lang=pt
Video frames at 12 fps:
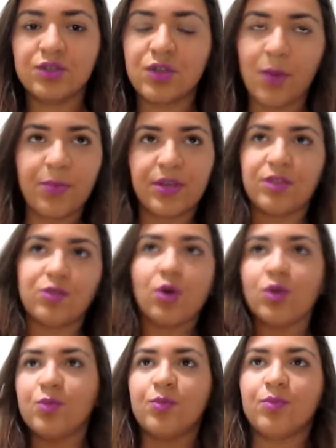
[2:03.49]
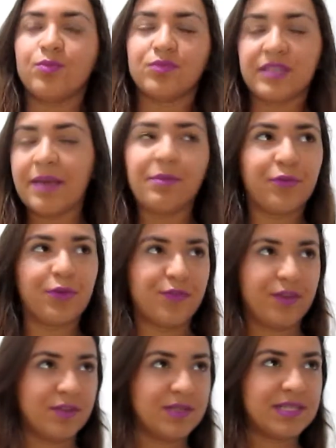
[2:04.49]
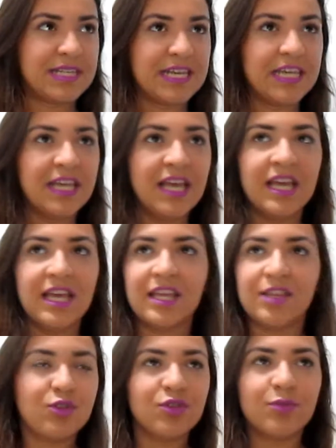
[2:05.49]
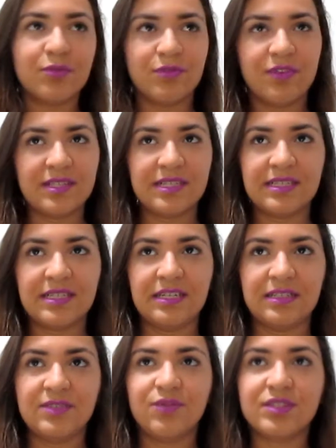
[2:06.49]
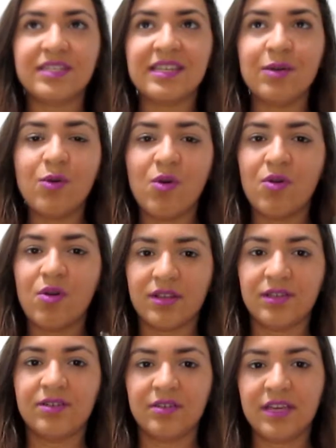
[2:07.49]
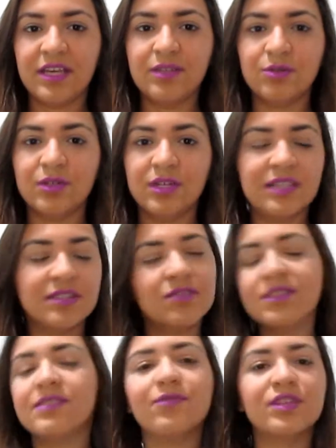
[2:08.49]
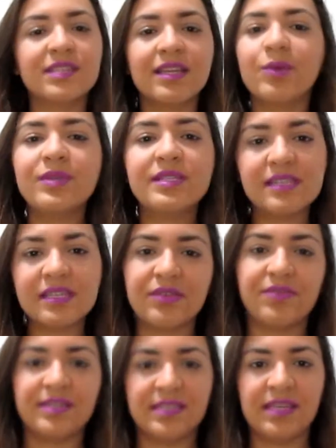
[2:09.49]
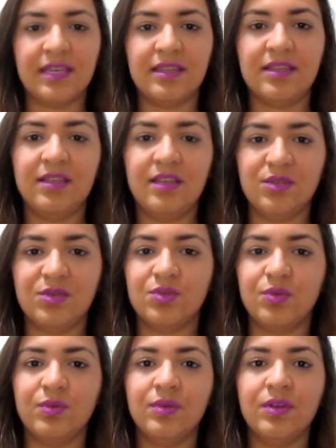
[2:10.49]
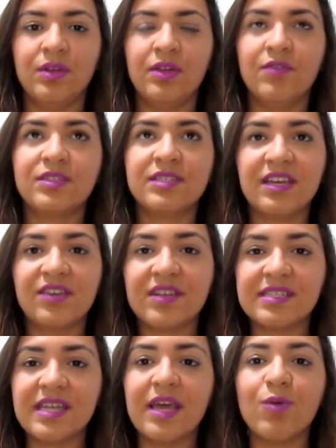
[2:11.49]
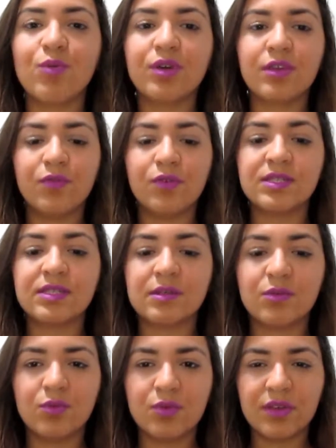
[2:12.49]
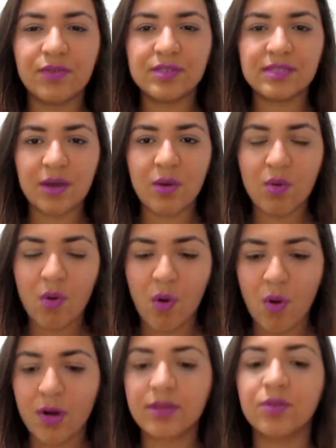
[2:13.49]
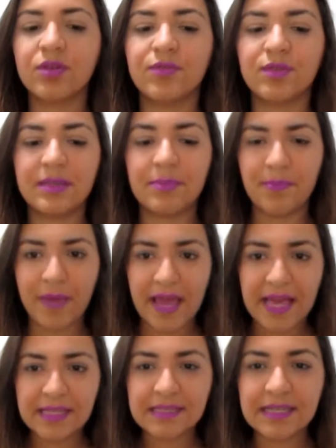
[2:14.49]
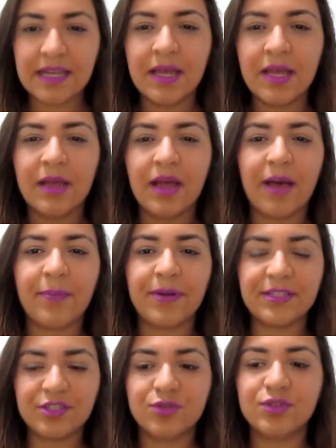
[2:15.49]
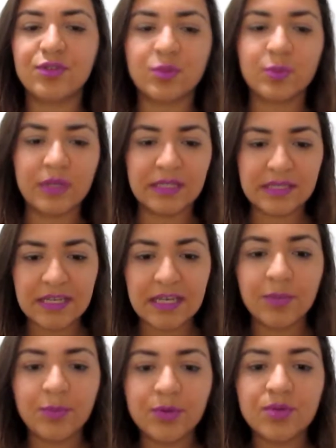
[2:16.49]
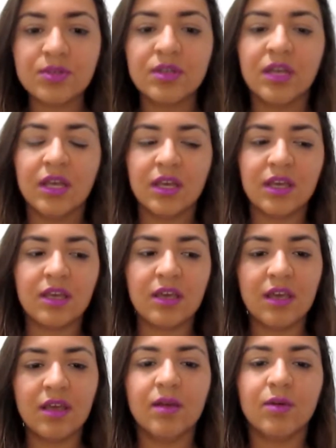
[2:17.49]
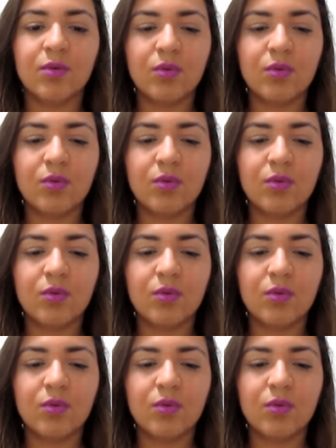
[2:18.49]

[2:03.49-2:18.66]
só porque todo sempre foi feito assim e todo mundo faz assim. Se você não concorda com aquilo, não, você não precisa fazer isso. Você tem que fazer o que você, o que você concorda, o que você pensa, a partir dos seus princípios e